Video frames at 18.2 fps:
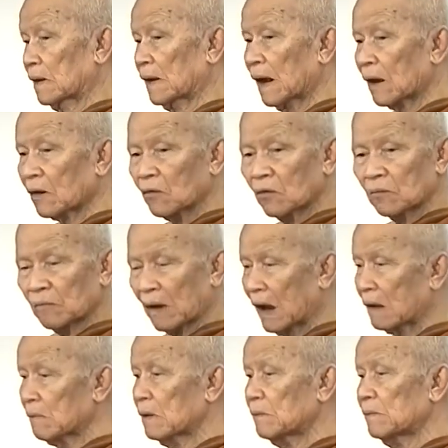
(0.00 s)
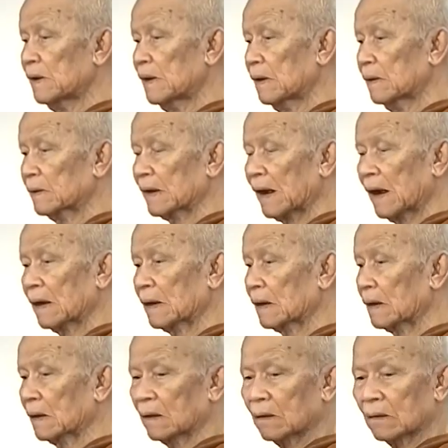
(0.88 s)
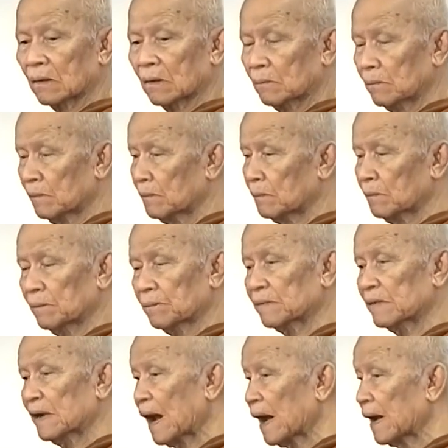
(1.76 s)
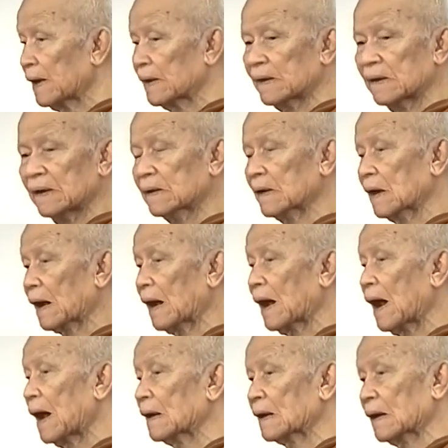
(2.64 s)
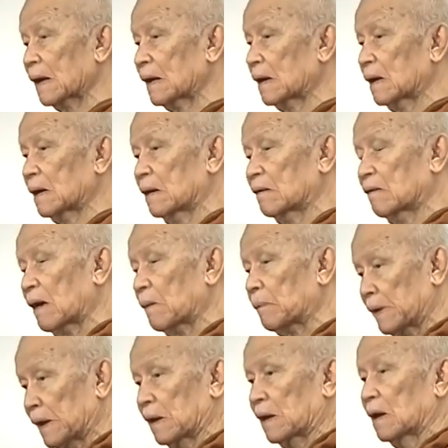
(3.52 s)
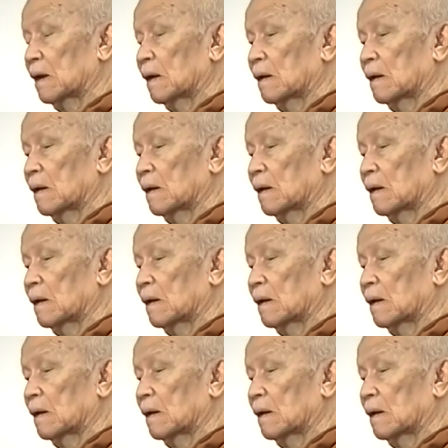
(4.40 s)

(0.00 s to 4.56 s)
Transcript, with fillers: นักกฎหมายไม่มีท่านใดที่จะค้านกันเลยว่าผิด